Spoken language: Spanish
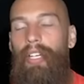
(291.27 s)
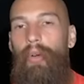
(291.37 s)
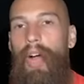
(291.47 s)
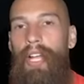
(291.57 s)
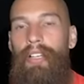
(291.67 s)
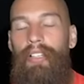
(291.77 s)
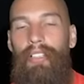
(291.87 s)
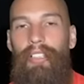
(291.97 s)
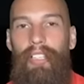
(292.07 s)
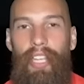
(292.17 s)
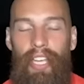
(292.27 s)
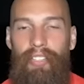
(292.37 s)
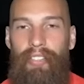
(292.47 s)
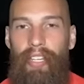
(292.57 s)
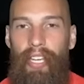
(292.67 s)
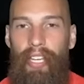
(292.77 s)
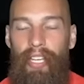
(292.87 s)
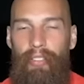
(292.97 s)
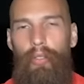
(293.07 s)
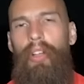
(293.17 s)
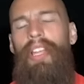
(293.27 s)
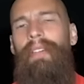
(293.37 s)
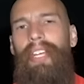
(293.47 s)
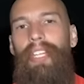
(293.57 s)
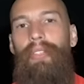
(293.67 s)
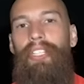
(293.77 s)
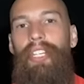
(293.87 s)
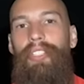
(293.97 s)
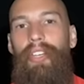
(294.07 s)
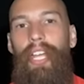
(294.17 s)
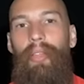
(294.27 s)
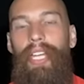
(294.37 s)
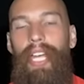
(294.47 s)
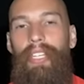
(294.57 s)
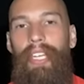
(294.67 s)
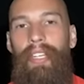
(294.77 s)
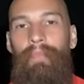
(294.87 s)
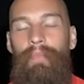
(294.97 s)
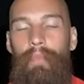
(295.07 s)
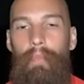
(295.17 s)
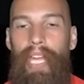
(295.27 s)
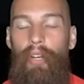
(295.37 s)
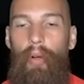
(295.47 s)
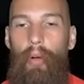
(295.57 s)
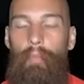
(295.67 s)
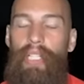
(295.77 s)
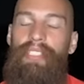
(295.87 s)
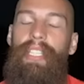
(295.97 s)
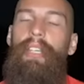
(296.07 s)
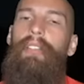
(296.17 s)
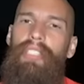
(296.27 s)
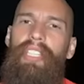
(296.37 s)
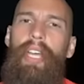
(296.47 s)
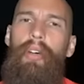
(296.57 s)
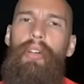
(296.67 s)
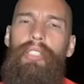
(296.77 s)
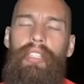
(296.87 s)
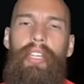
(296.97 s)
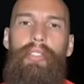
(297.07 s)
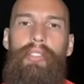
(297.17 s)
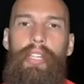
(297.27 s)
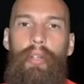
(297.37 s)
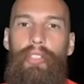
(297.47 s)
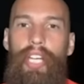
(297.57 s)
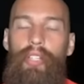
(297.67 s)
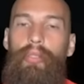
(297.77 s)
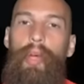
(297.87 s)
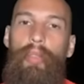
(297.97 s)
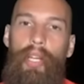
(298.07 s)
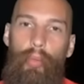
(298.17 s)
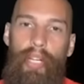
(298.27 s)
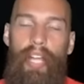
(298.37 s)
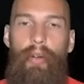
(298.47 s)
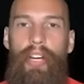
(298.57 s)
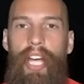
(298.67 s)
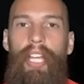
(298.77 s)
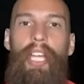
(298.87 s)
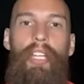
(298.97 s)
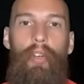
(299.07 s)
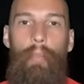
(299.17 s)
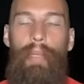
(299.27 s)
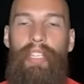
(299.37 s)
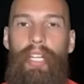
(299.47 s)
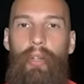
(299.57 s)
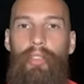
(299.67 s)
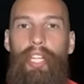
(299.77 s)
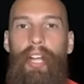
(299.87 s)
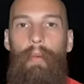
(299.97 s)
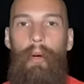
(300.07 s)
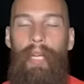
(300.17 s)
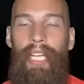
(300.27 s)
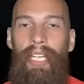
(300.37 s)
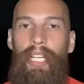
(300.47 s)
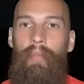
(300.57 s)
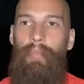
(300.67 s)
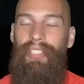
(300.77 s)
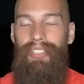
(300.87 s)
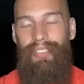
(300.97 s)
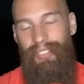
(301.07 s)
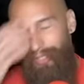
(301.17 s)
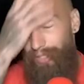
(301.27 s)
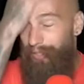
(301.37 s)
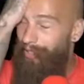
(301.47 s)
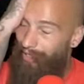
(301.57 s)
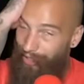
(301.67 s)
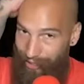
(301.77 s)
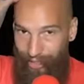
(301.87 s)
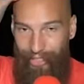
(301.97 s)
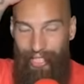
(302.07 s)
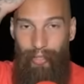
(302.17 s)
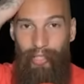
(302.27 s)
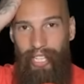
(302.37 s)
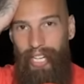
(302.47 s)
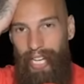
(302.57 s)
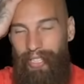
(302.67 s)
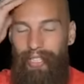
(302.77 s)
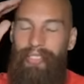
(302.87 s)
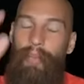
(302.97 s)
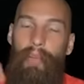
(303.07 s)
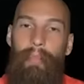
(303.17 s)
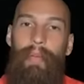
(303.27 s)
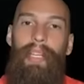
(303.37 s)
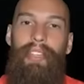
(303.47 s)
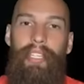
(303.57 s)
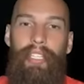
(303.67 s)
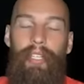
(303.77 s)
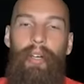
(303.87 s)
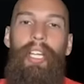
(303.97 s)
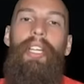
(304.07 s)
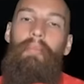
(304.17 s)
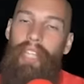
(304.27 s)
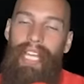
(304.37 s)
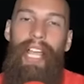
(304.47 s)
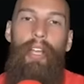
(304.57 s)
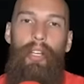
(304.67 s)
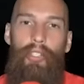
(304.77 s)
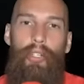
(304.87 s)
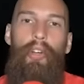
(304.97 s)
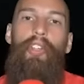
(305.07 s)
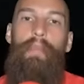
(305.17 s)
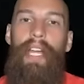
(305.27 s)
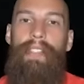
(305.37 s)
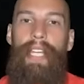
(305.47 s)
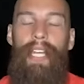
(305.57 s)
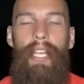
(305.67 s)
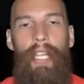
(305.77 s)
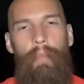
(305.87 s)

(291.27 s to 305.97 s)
¿En cuál? Este, no, la verdad no he traicionado a nadie, pero pues sí, sí tengo sentimientos encontrados cuando alguna roja compite contra Bobe, pues a veces digo, ay, ¿quién quiero que gane? Siempre me he mantenido del lado de los rojos parcial,